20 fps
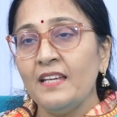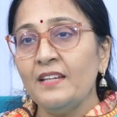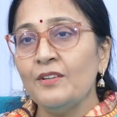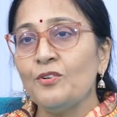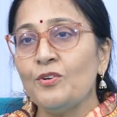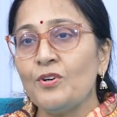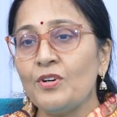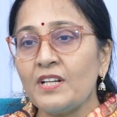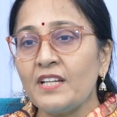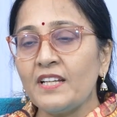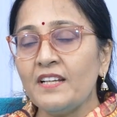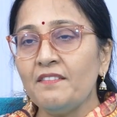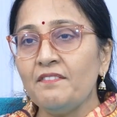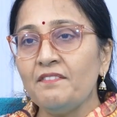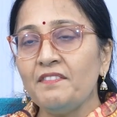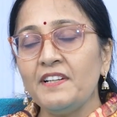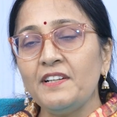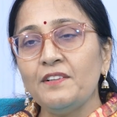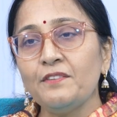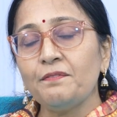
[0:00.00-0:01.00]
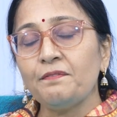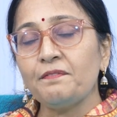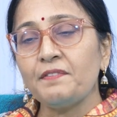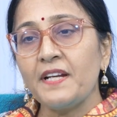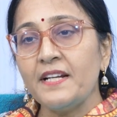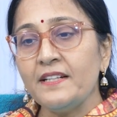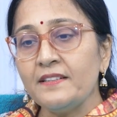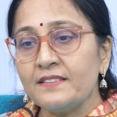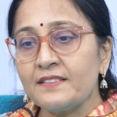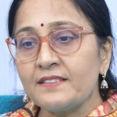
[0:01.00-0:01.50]
ఇంకోటి వీళ్ళు
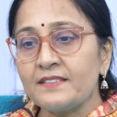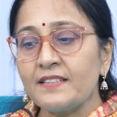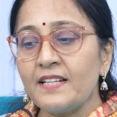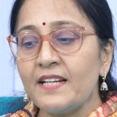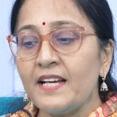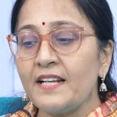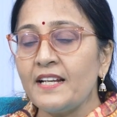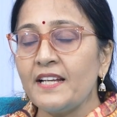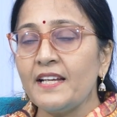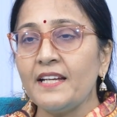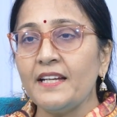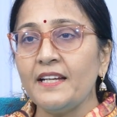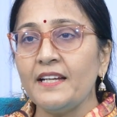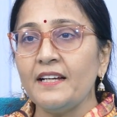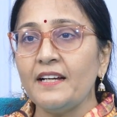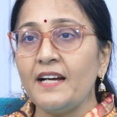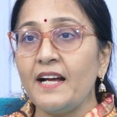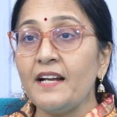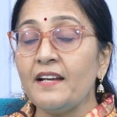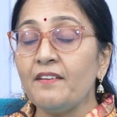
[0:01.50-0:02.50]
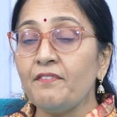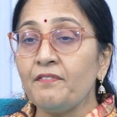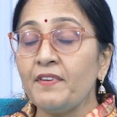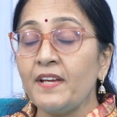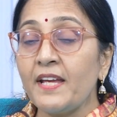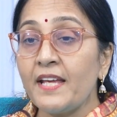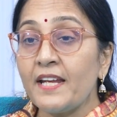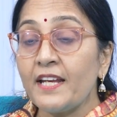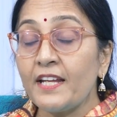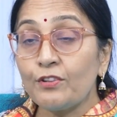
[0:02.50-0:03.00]
ఫ్రెండ్స్గానే అంటే
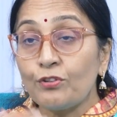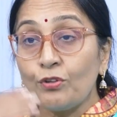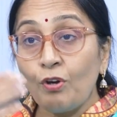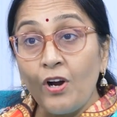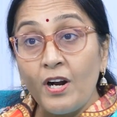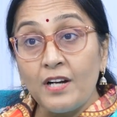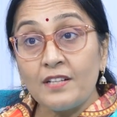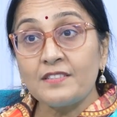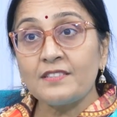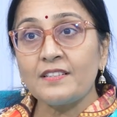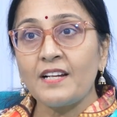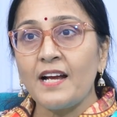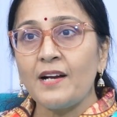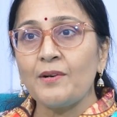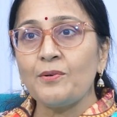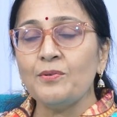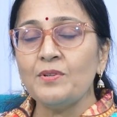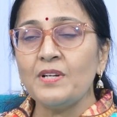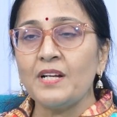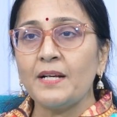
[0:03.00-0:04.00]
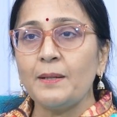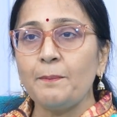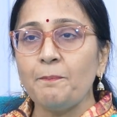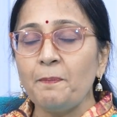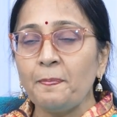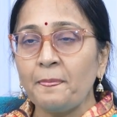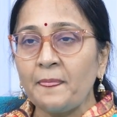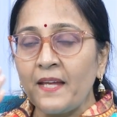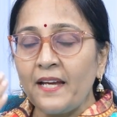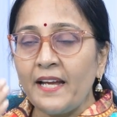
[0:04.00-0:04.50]
వేరే థాట్స్ రాకుండా
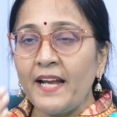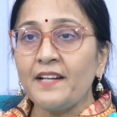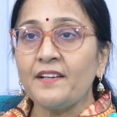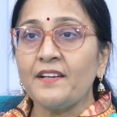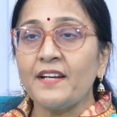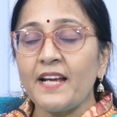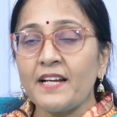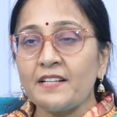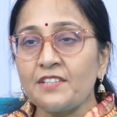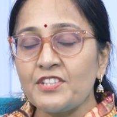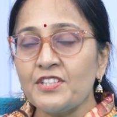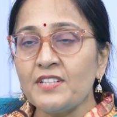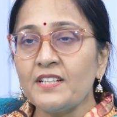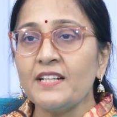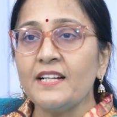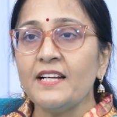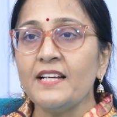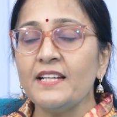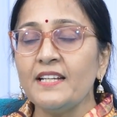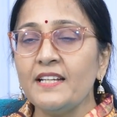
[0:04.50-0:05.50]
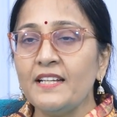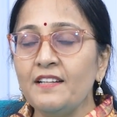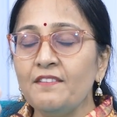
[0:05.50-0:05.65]
అట్రాక్షన్ కానీ